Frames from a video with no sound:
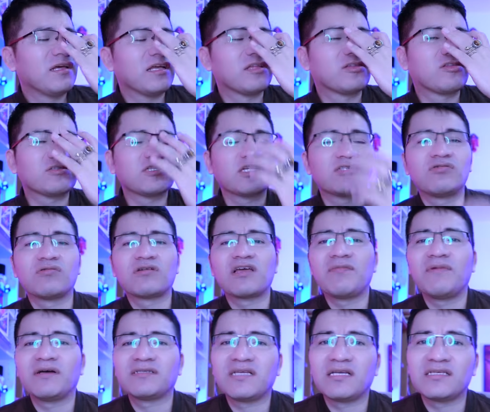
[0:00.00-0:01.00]
entonces tú
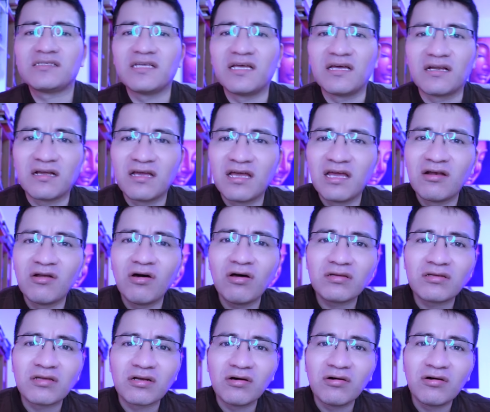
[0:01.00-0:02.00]
qué vas a hacer? ¿El
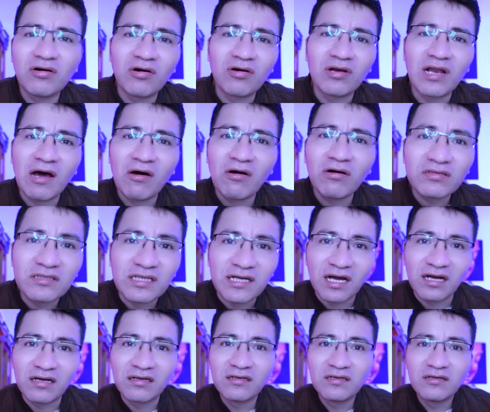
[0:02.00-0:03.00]
otro o la
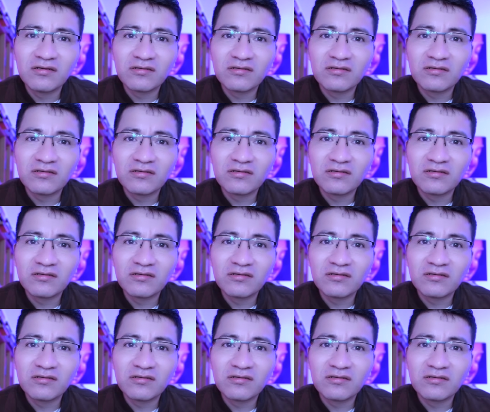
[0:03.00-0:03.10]
otra?